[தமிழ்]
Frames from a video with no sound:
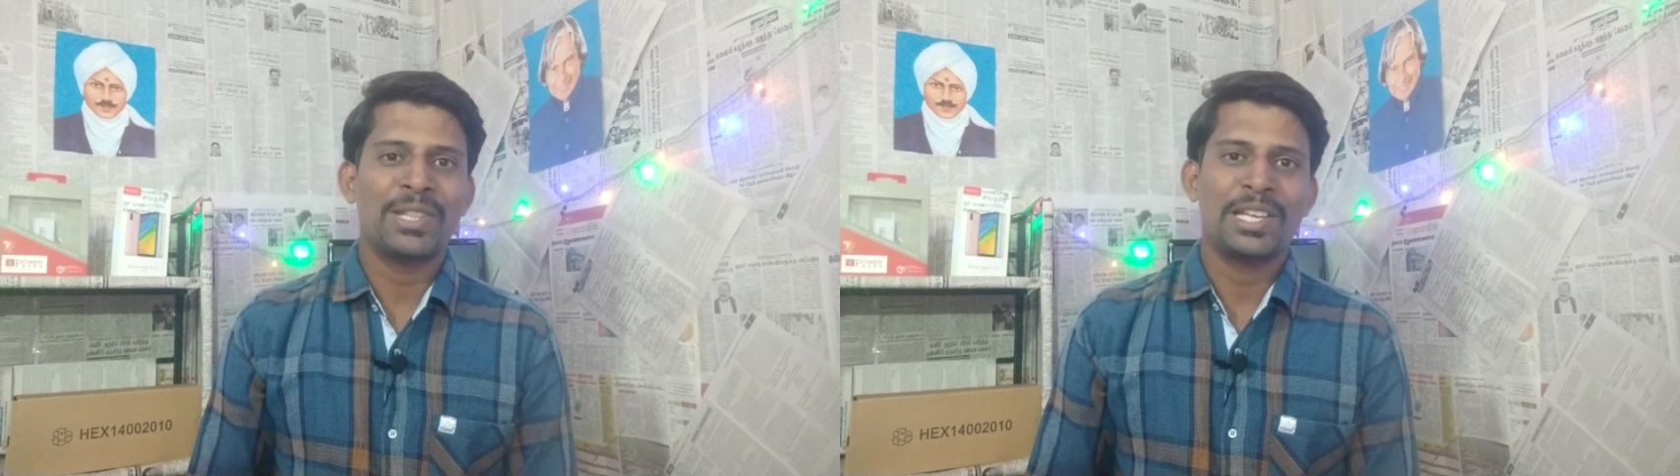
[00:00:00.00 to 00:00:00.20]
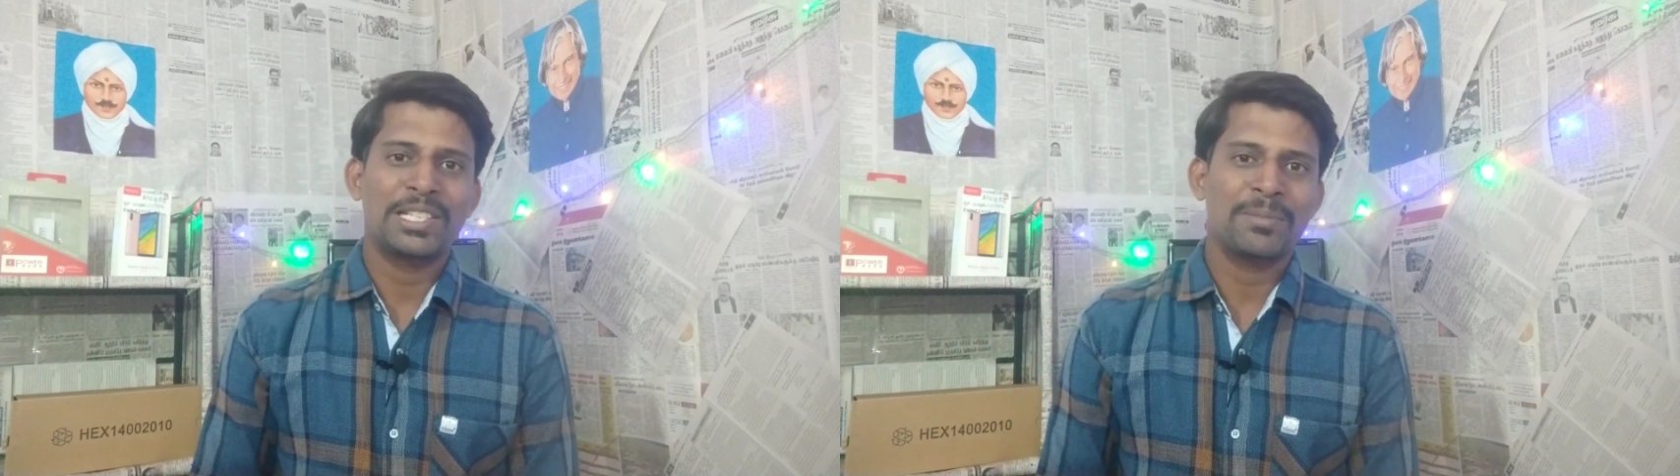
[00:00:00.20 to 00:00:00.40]

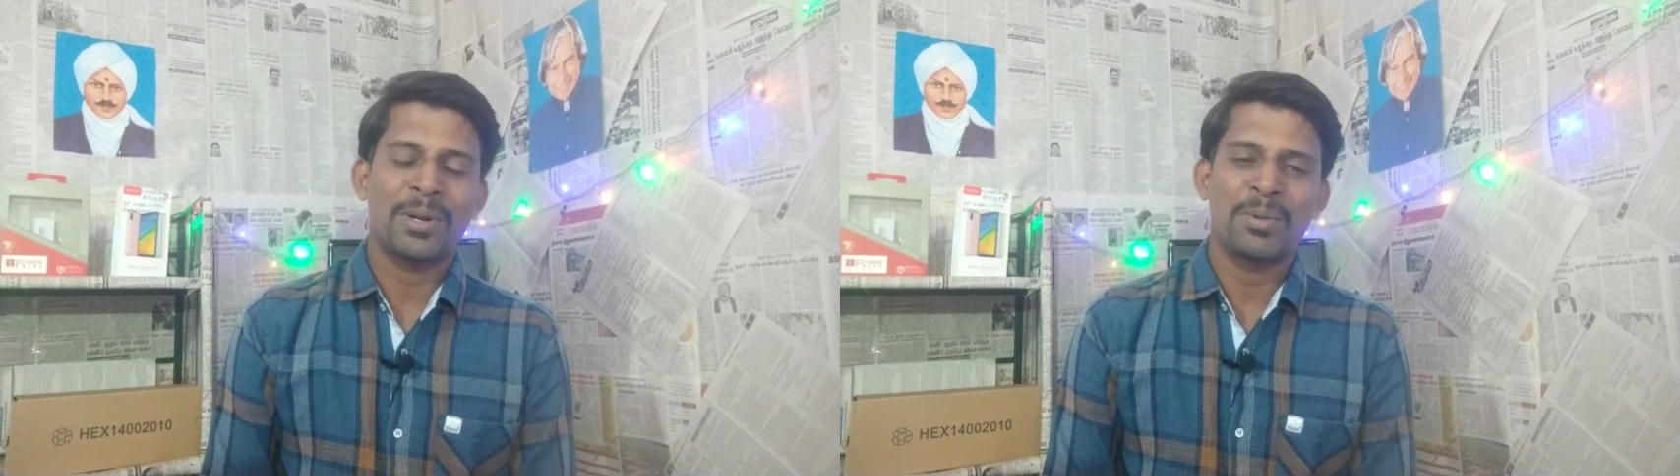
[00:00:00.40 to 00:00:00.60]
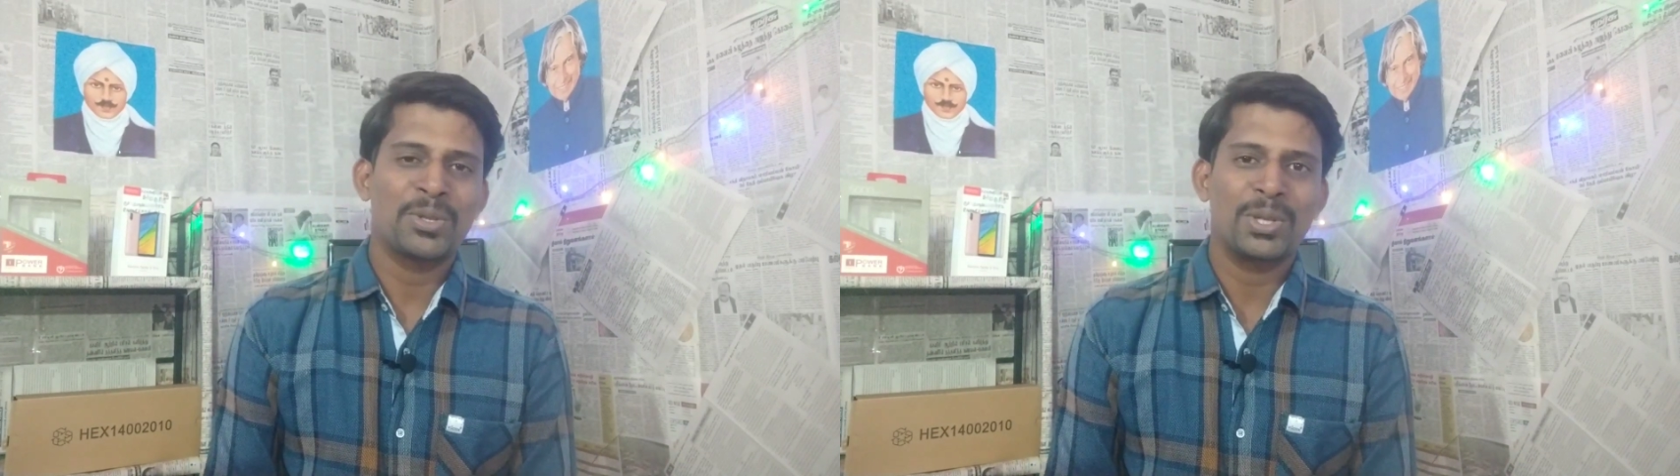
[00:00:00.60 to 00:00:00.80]
வித்தியாசம்
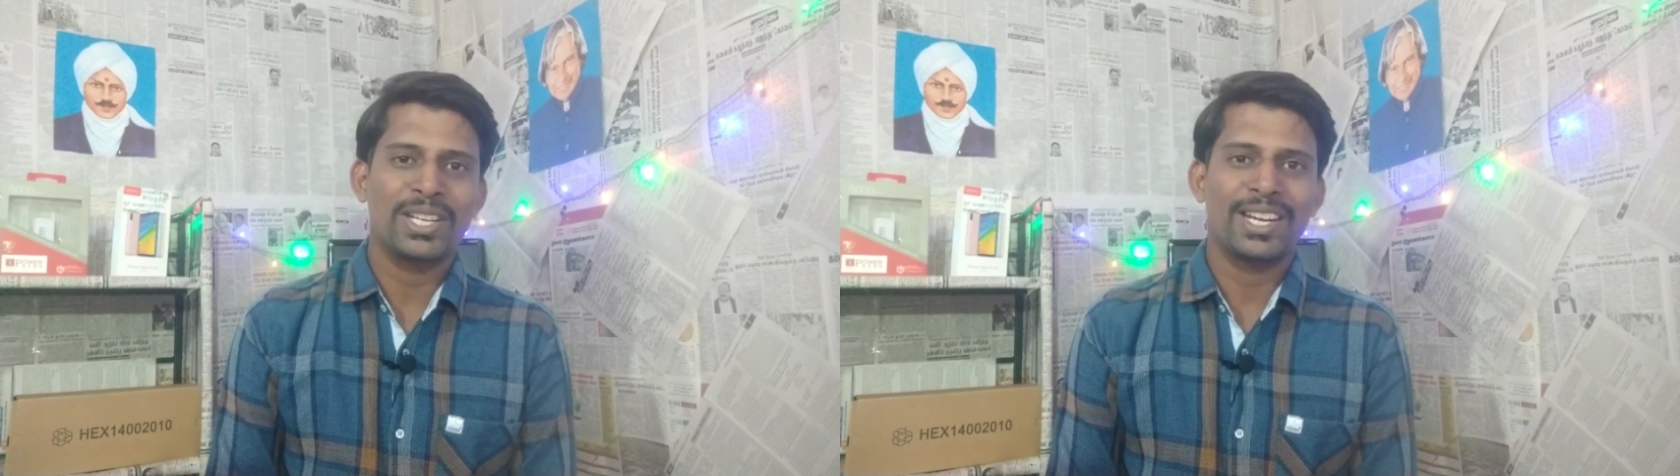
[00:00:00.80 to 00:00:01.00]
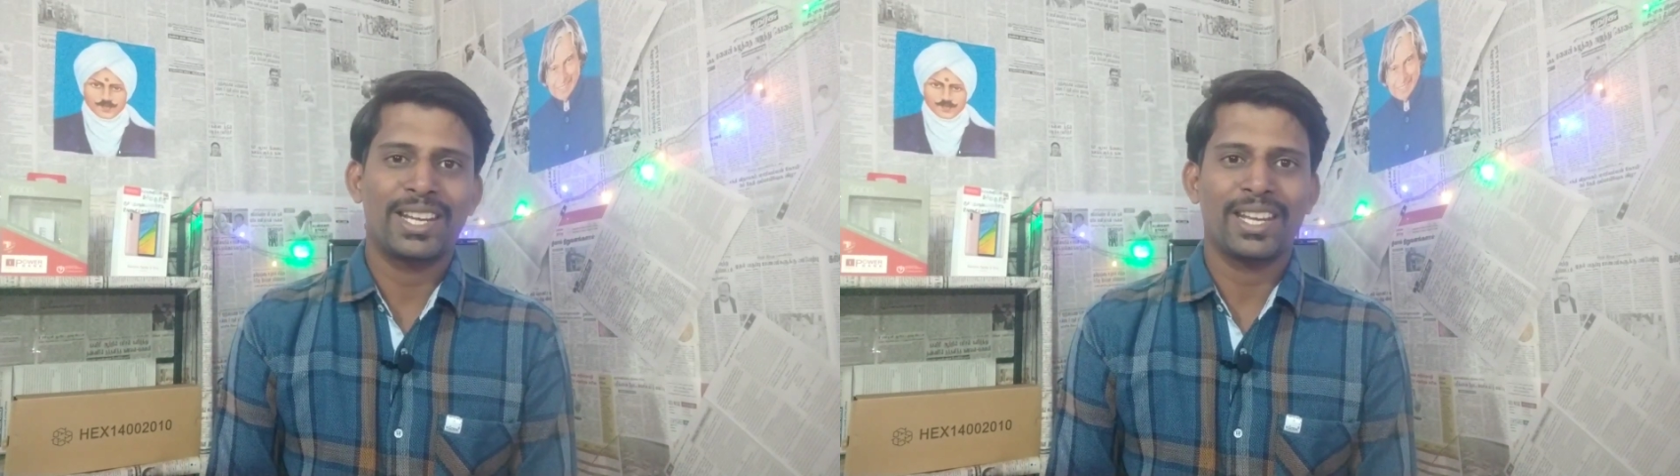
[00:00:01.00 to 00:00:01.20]
அப்படின்னு
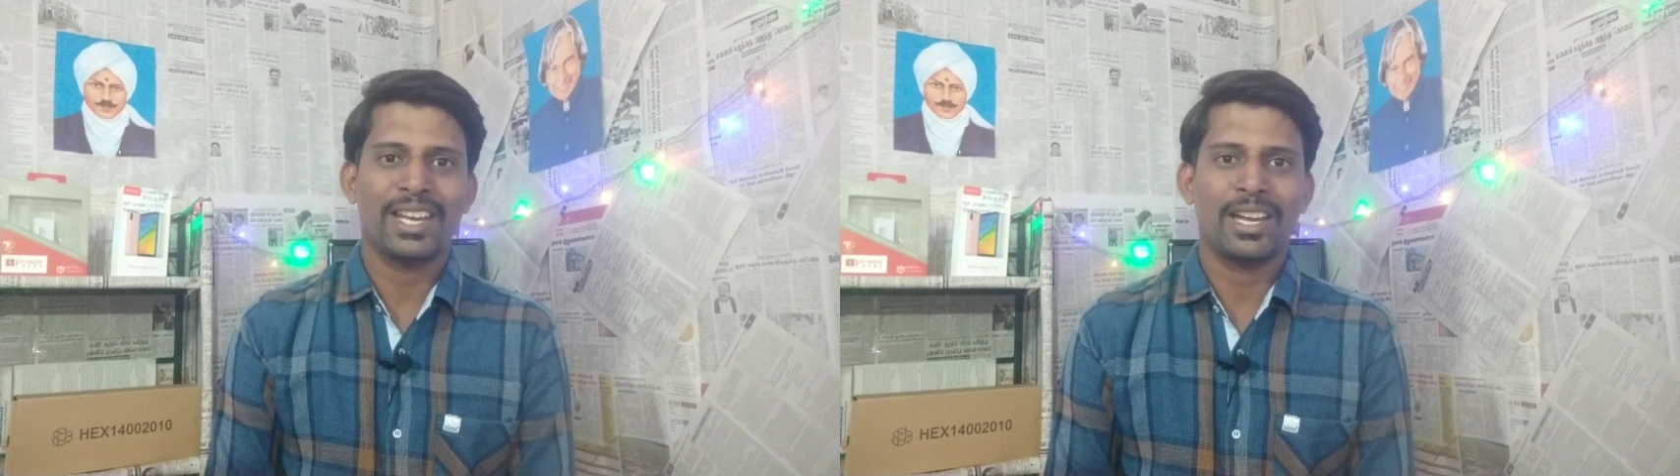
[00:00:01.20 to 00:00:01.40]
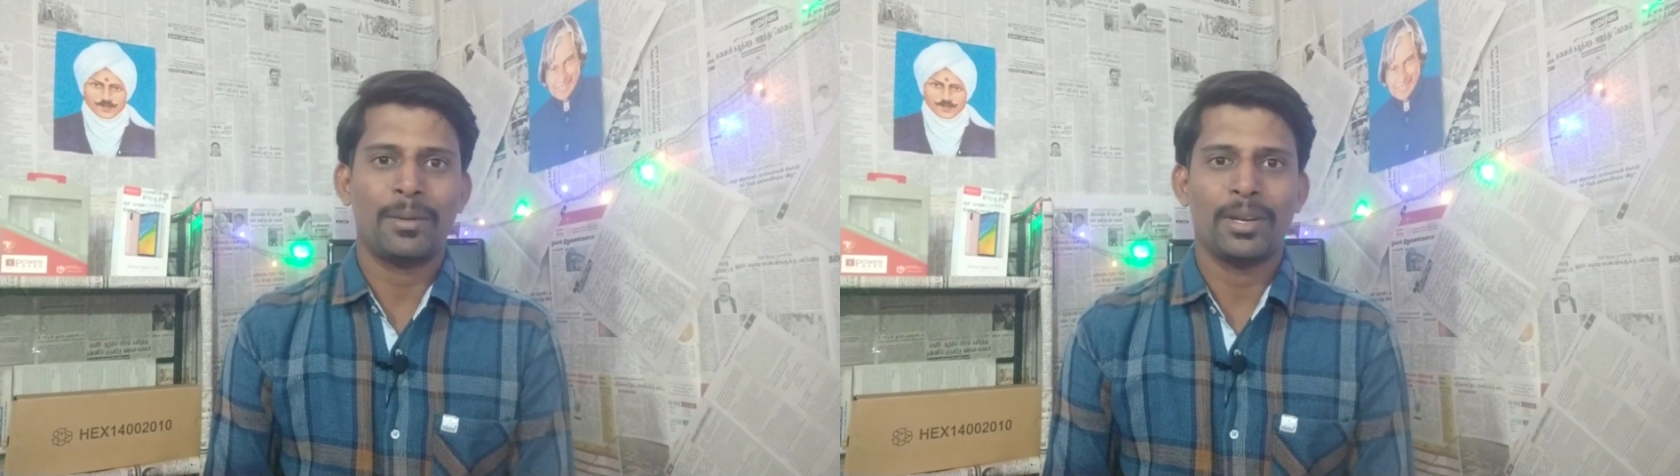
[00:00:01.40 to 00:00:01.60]
சொல்லி கேட்டிங்க
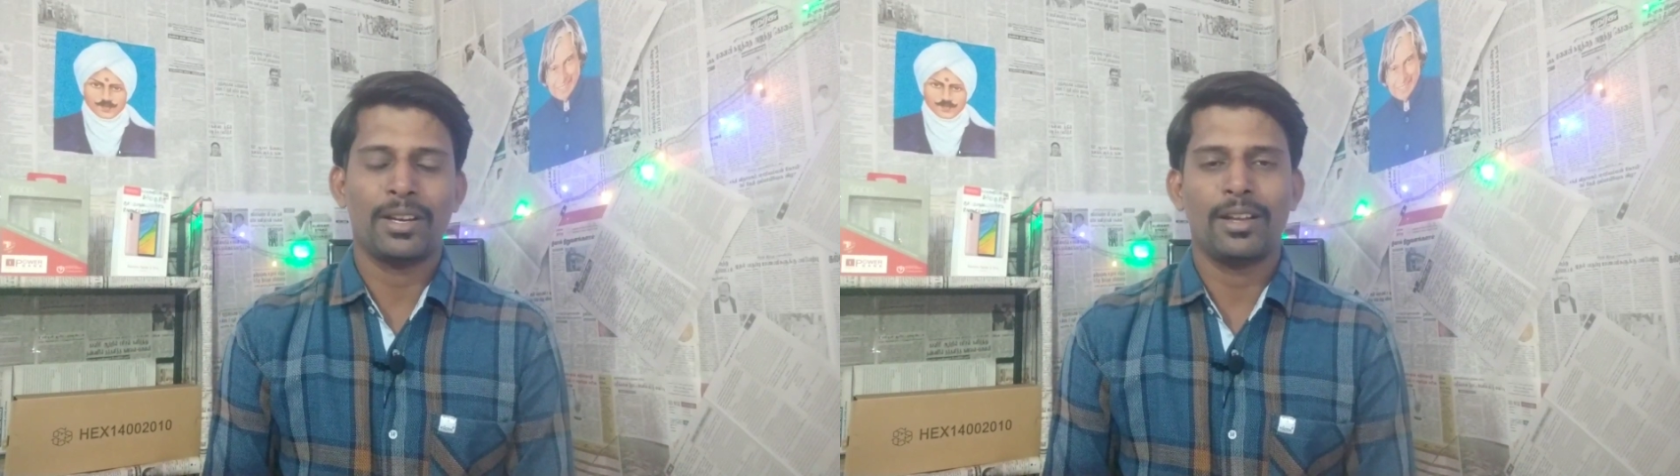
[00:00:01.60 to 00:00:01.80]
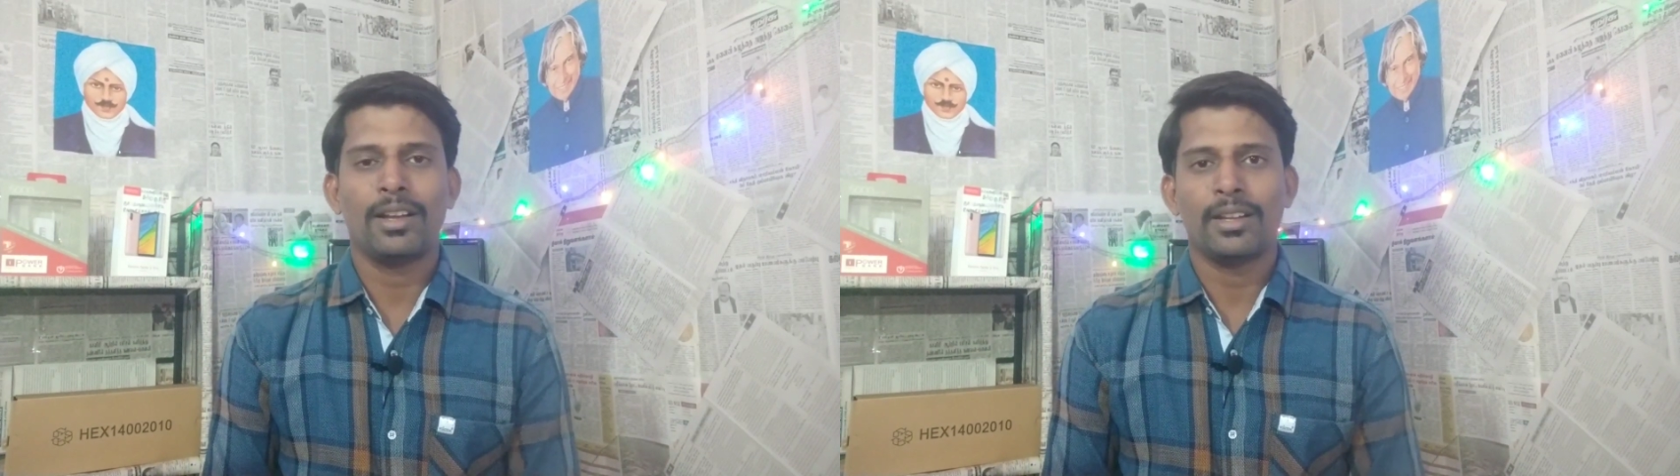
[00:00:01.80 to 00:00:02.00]

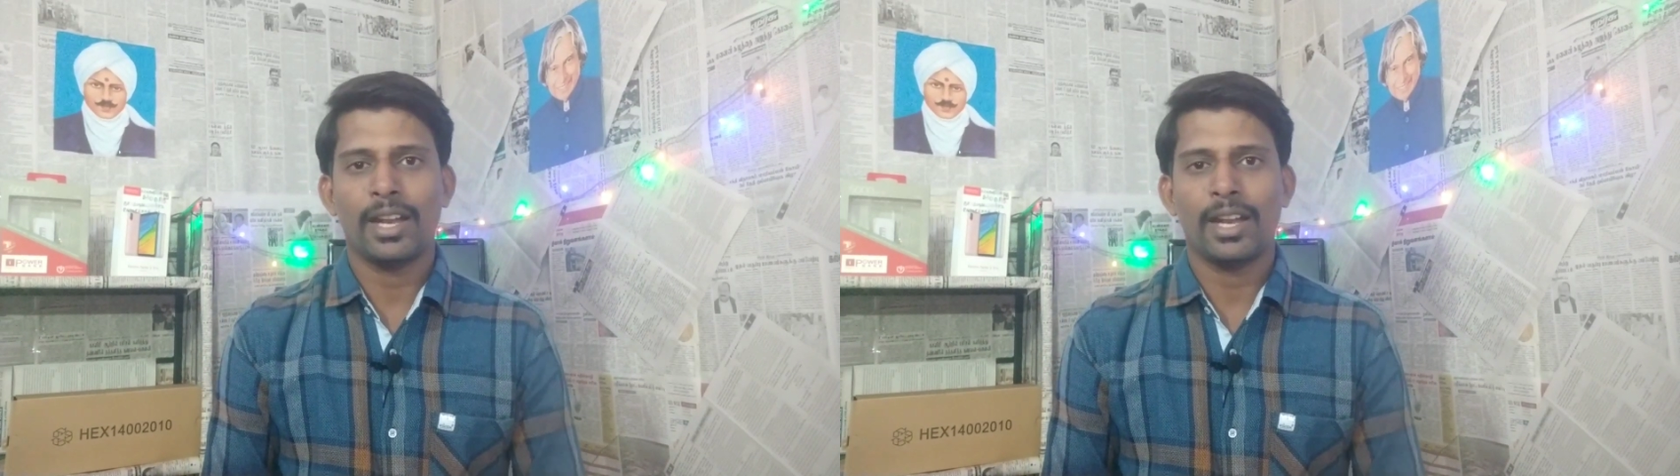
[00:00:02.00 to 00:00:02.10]
அப்படின்னா